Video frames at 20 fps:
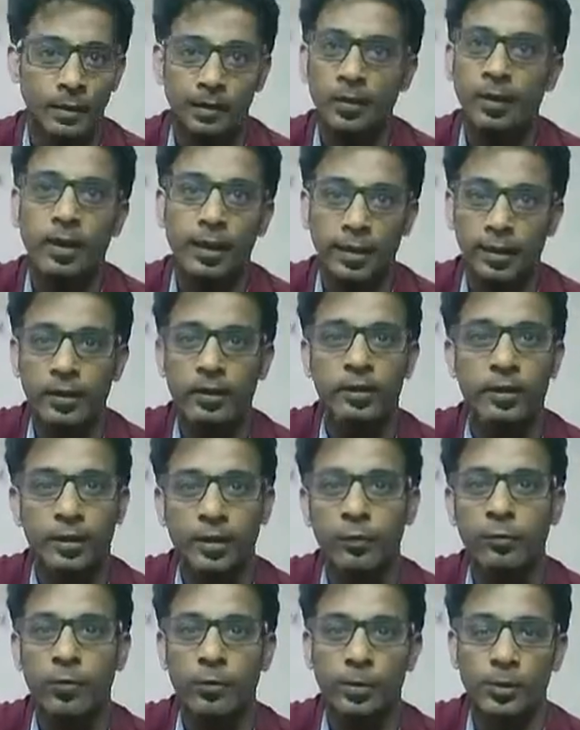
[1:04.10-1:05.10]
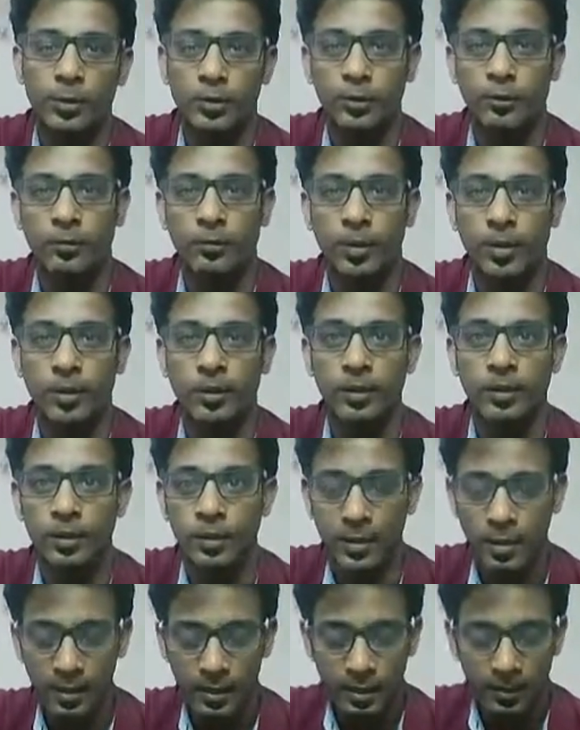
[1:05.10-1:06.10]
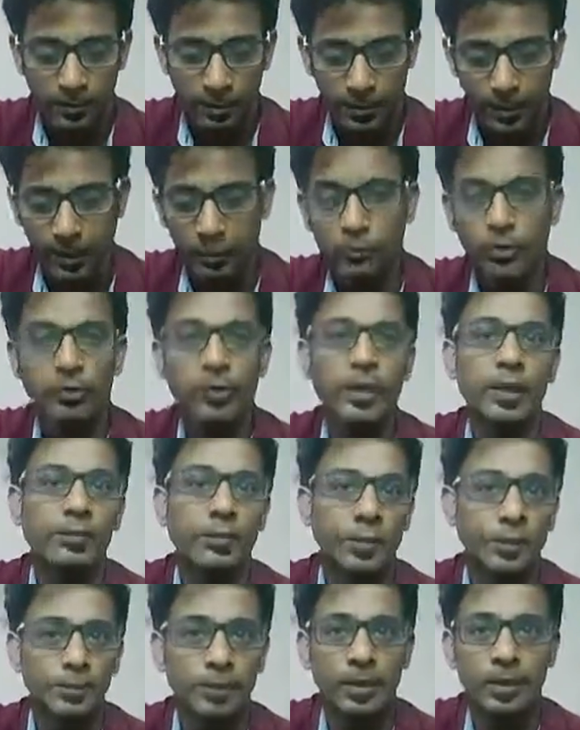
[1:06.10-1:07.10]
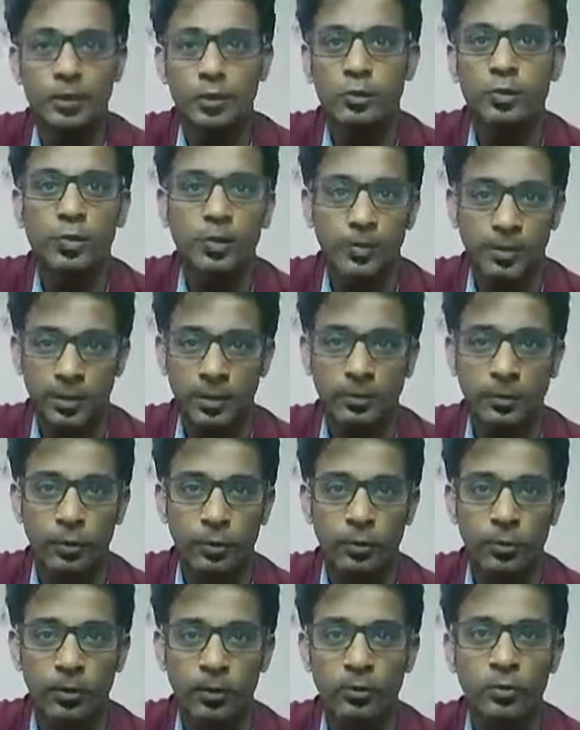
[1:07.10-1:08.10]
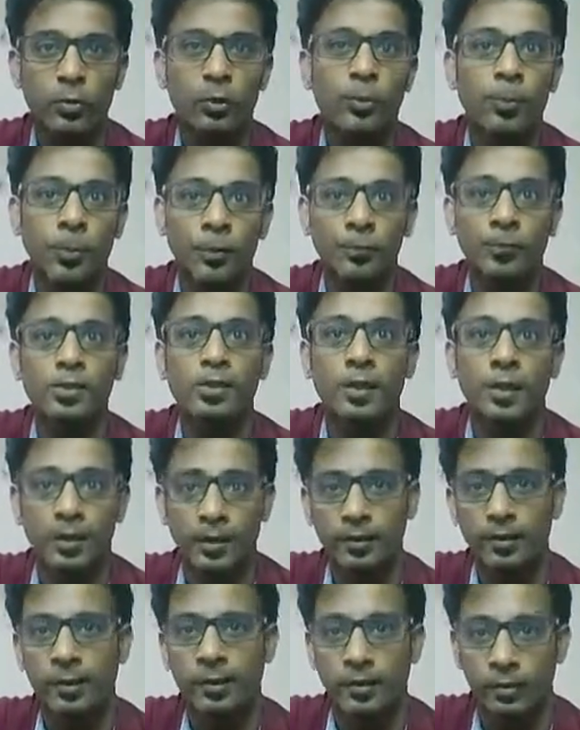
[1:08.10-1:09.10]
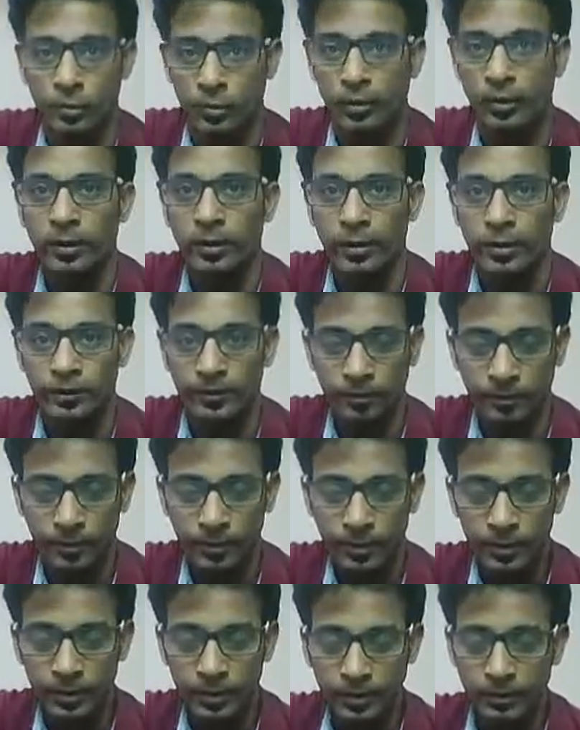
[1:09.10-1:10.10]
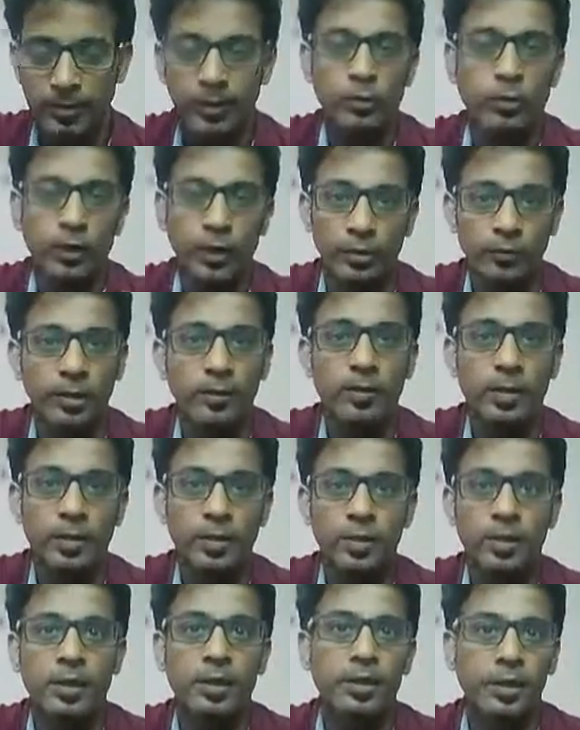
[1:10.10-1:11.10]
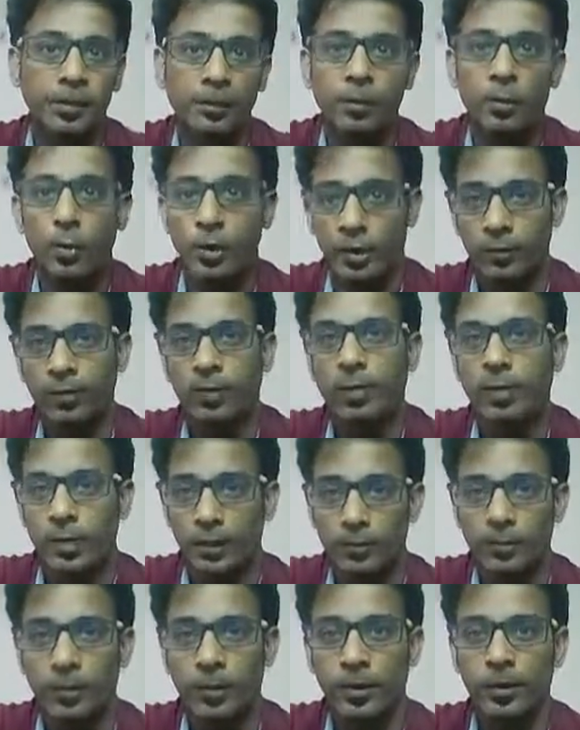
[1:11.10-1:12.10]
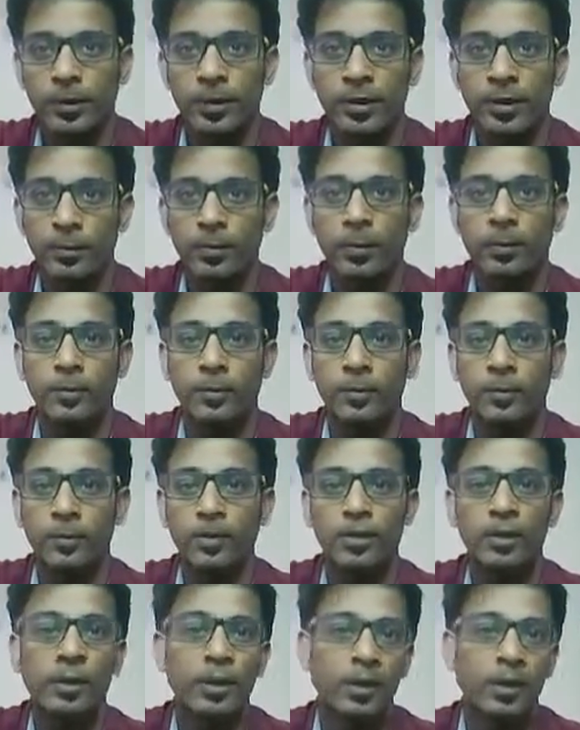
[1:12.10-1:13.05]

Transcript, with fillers: அது எனி அதர் இன்ஃபர்மேஷன் ஆஃப் மைண்ட் பட் அதே ஒரு ஈவெண்ட் மேனேஜர் மூலமாக நான் போகும்போது ஒரு ப்ரொஃபஷனல் எத்திக்னு ஒன்று இருக்குது எனக்கு ஒரு ஈவெண்ட் மேனேஜர் என்னை நம்பி ஒரு ஈவெண்ட்டுக்கு அனுப்புகிறாங்க அப்படின்போது